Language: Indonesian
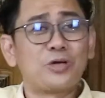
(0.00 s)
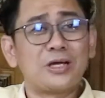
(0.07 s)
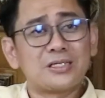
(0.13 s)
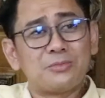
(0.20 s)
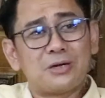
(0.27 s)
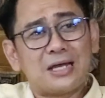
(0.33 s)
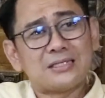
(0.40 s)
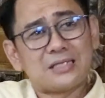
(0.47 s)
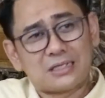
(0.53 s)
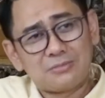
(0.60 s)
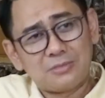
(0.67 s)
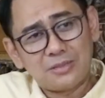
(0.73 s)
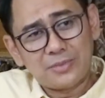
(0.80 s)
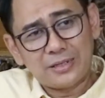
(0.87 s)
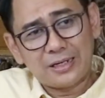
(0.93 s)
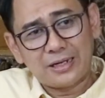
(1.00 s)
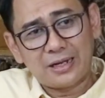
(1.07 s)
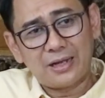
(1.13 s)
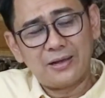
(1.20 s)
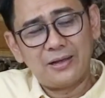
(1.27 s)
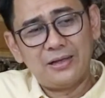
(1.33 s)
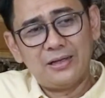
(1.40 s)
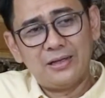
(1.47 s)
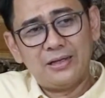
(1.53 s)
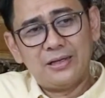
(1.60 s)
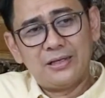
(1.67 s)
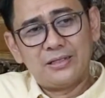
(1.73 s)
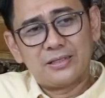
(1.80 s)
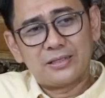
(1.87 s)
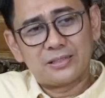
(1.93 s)
juga saya mengajarkan pada mereka
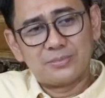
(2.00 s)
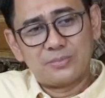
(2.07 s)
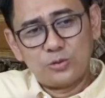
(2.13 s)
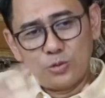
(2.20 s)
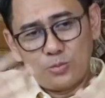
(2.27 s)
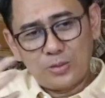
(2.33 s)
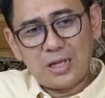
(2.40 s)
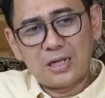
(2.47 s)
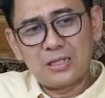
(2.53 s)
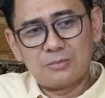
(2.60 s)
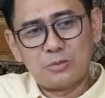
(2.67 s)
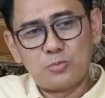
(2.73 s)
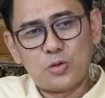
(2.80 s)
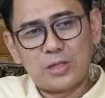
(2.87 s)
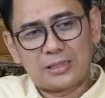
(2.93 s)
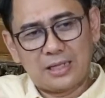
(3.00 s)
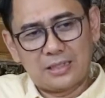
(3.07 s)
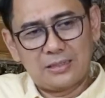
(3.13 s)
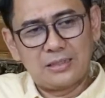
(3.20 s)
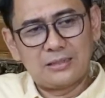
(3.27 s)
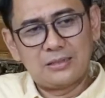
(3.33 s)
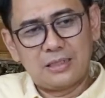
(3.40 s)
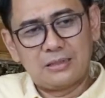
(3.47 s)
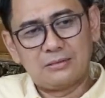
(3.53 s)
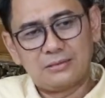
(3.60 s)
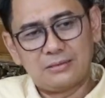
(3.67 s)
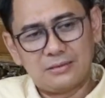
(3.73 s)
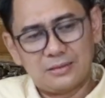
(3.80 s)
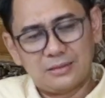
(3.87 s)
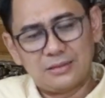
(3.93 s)
sebelum kalian membuat kandang
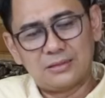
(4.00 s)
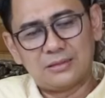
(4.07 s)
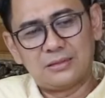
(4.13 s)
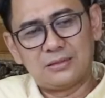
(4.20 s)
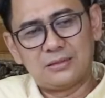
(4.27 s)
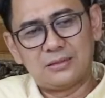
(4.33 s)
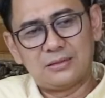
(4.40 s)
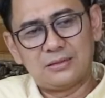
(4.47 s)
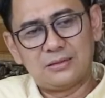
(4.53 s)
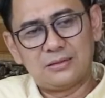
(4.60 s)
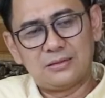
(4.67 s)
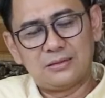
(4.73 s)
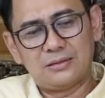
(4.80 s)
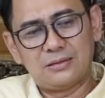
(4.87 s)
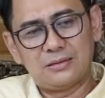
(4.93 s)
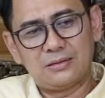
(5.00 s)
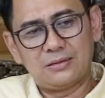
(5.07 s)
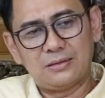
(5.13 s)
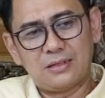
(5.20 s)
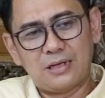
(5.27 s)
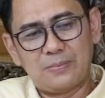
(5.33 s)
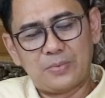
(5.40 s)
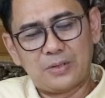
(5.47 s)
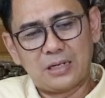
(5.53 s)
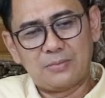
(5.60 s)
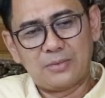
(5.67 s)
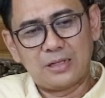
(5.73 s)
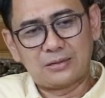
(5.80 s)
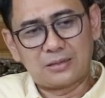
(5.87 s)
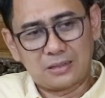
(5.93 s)
dan uh, apa
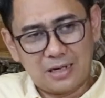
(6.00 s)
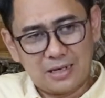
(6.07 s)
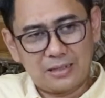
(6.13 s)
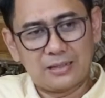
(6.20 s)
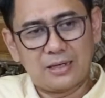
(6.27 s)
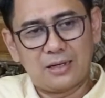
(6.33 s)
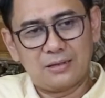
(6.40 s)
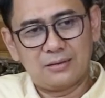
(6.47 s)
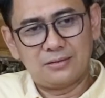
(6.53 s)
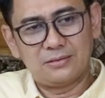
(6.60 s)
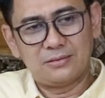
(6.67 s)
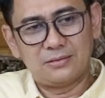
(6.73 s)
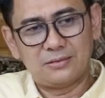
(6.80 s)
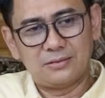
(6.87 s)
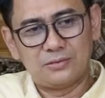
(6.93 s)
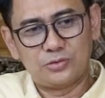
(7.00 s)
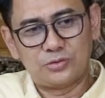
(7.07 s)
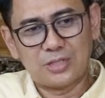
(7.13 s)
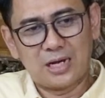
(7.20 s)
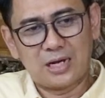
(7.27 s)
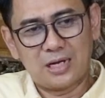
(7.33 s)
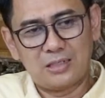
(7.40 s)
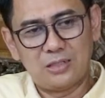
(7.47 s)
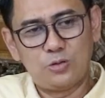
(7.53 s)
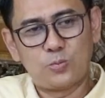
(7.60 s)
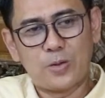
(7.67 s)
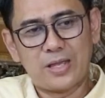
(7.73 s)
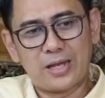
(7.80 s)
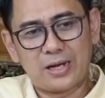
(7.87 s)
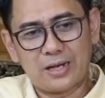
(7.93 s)
namanya ternaknya, usahakan dan
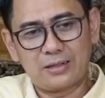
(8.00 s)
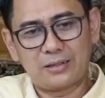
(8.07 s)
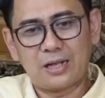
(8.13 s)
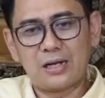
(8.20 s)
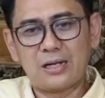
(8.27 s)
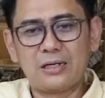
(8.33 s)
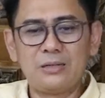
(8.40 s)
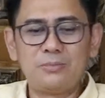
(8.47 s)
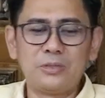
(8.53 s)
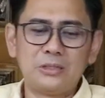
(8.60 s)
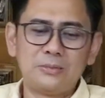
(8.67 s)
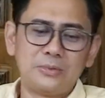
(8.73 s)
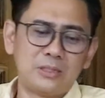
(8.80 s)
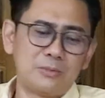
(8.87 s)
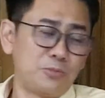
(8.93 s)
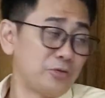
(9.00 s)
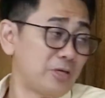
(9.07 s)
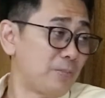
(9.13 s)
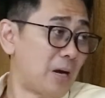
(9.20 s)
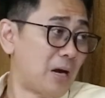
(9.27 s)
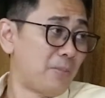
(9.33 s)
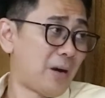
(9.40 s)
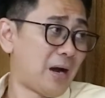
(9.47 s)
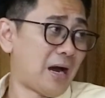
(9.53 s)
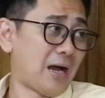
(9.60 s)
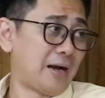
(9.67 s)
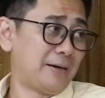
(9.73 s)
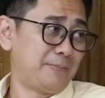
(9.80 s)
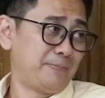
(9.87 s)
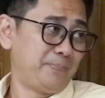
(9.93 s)
upayakan kalian ini benar-benar punya bank
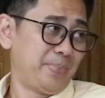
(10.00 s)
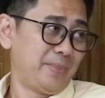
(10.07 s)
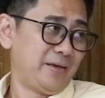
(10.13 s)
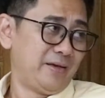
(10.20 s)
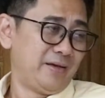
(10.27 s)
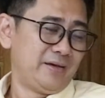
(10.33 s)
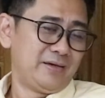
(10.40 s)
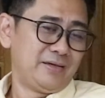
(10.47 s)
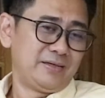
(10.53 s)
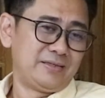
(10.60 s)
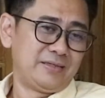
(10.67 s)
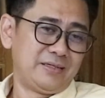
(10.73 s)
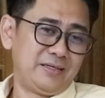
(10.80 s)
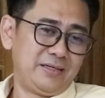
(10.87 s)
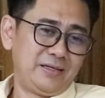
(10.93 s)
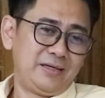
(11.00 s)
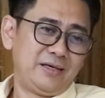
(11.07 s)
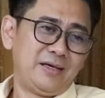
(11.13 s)
pakan. Mm-hmm. Jadi